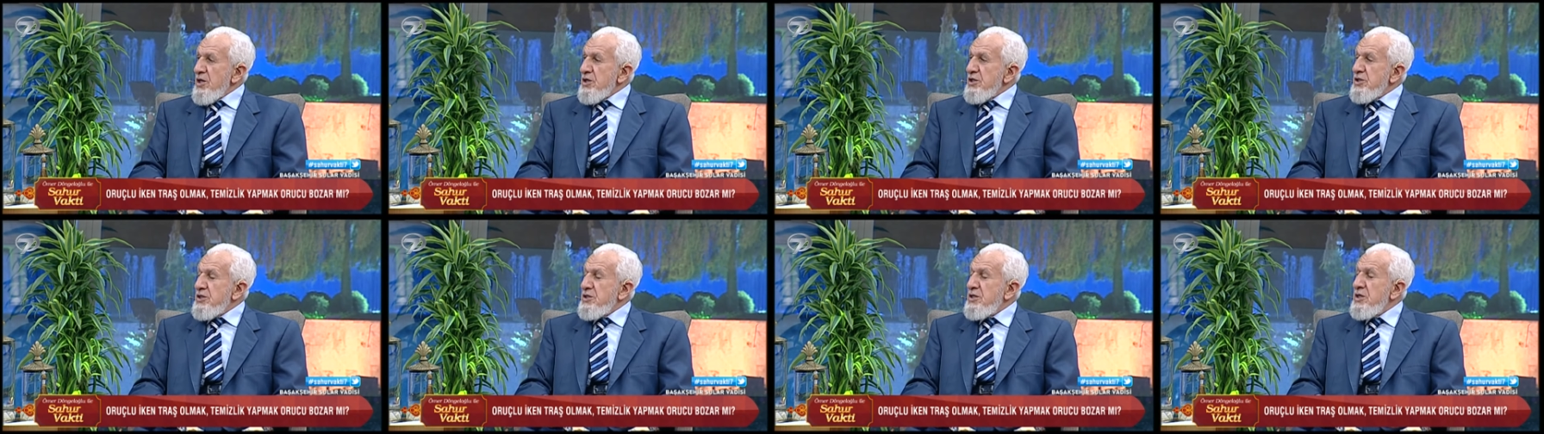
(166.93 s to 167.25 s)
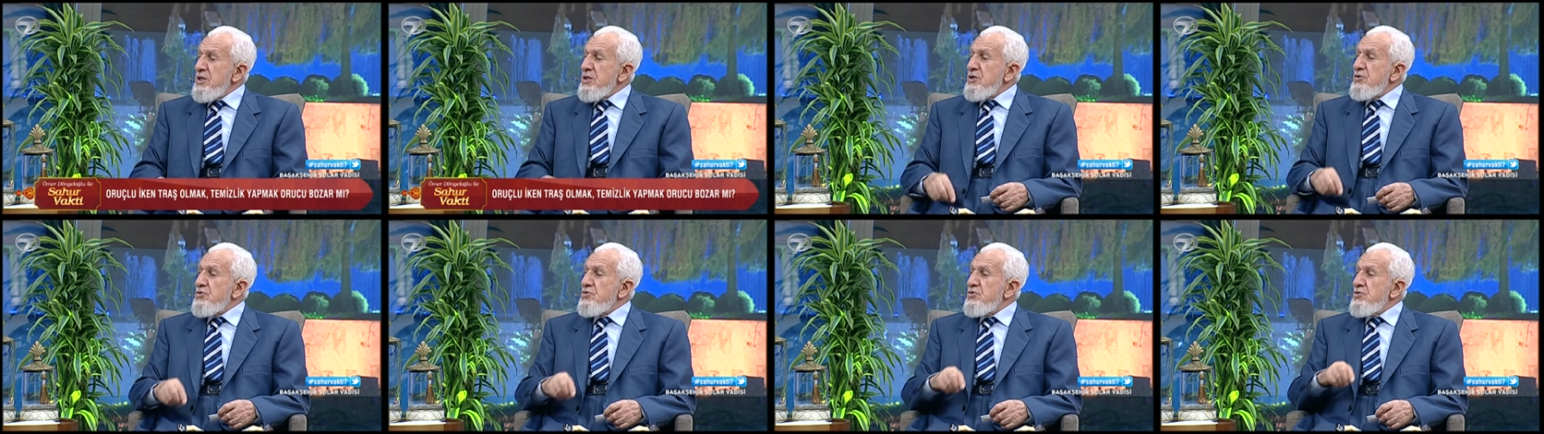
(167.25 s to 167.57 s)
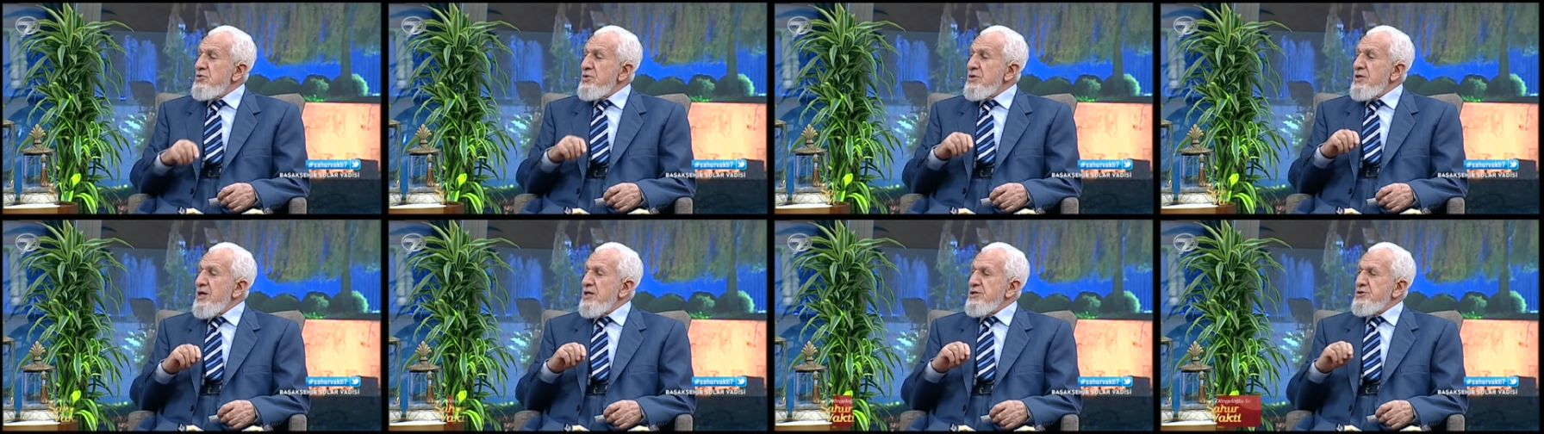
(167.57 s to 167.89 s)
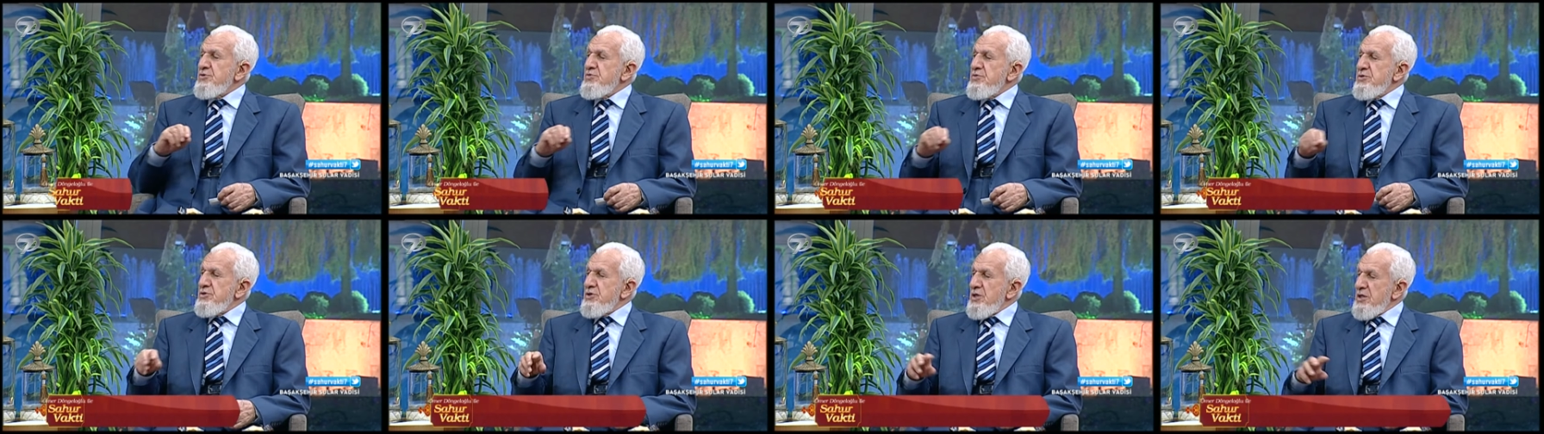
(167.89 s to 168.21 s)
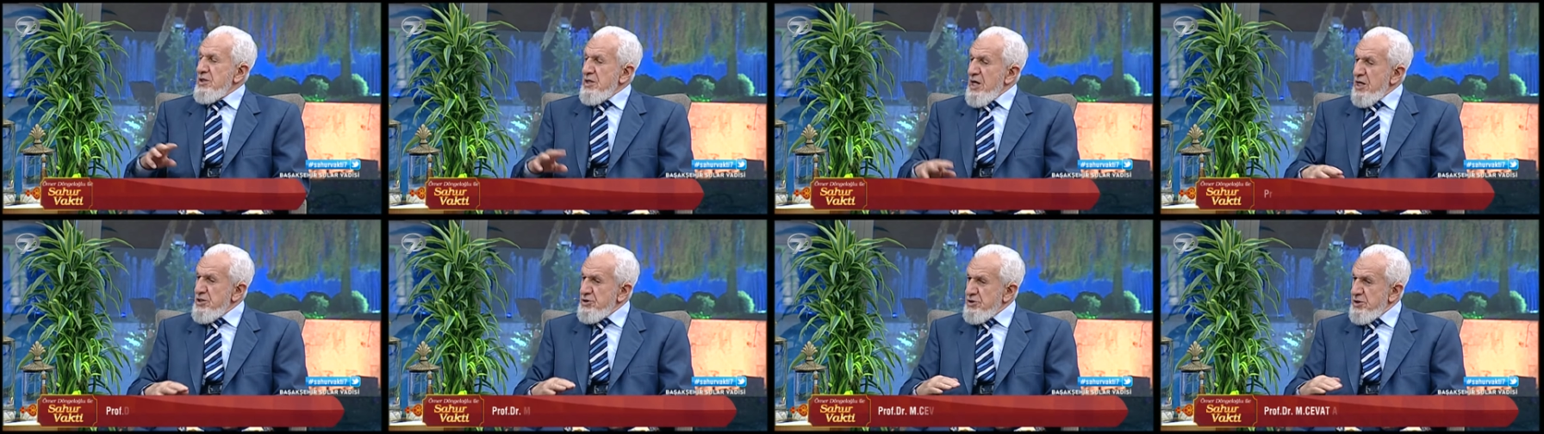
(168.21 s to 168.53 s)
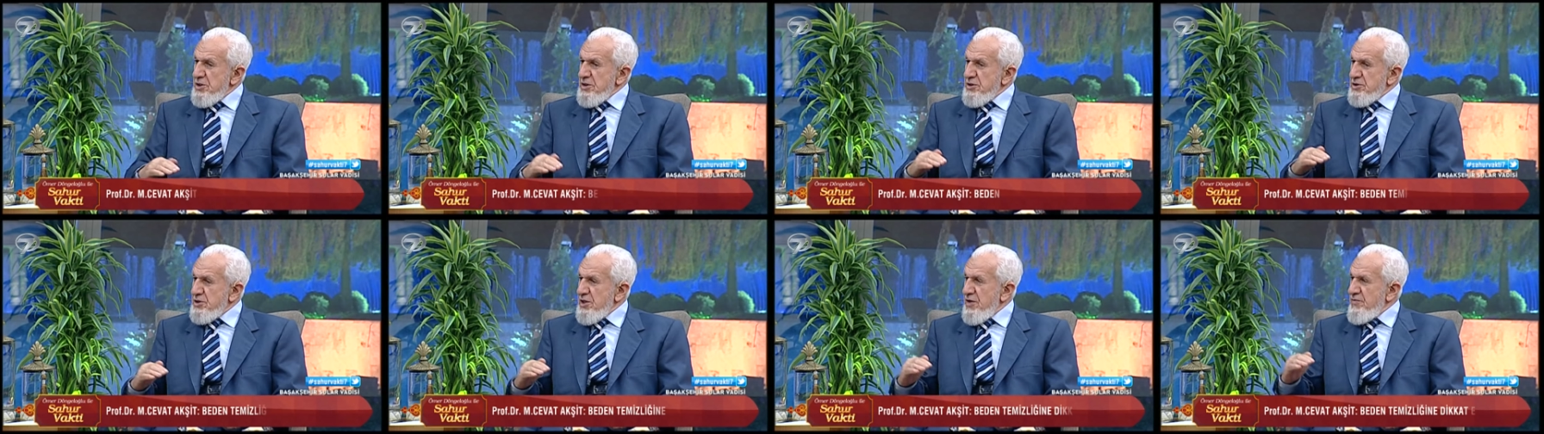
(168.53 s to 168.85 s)
40 günü geçmeyecek.
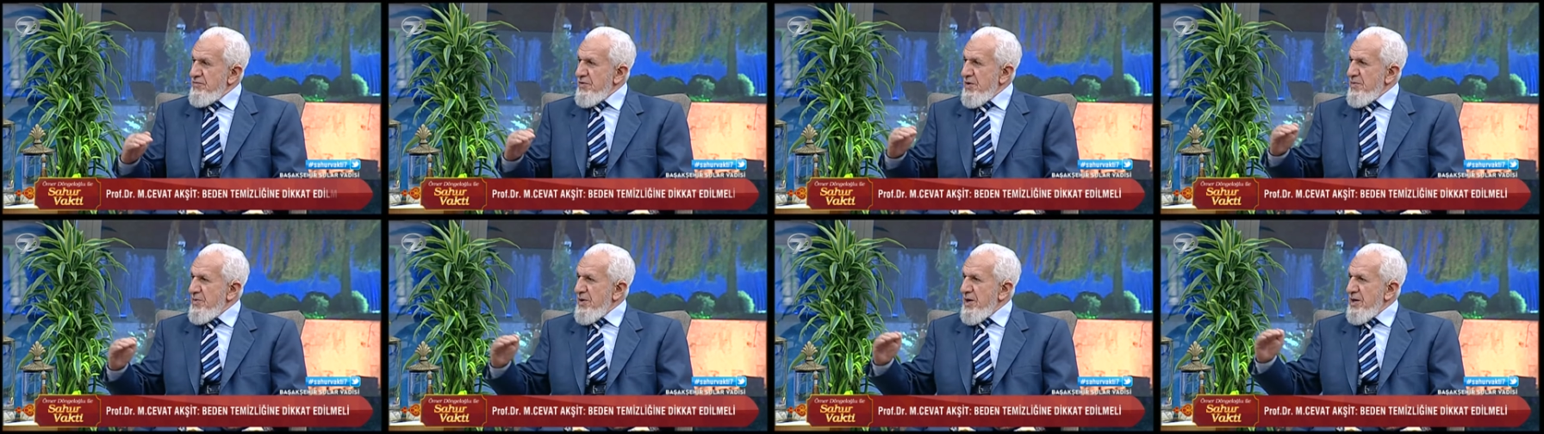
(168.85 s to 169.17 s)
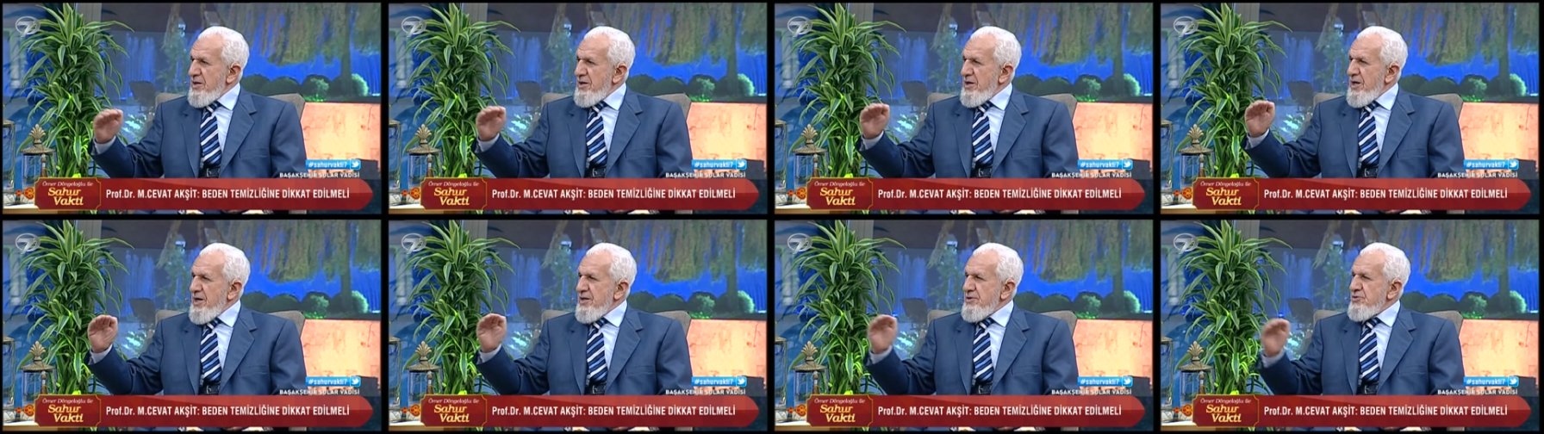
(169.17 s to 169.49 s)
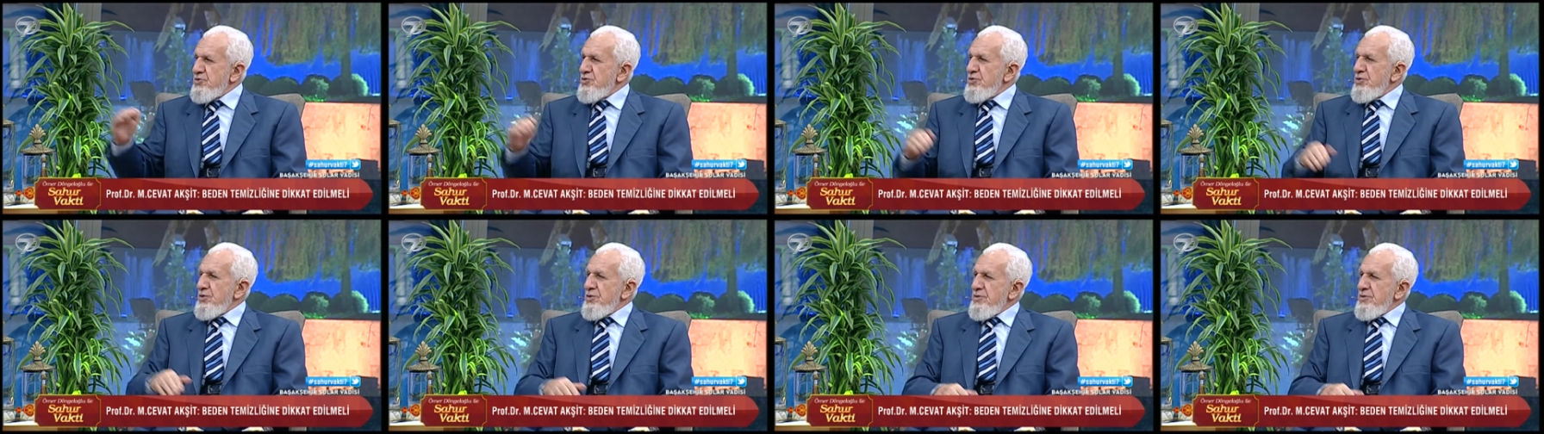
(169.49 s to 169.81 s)
Geçtikçe vebali artıyor.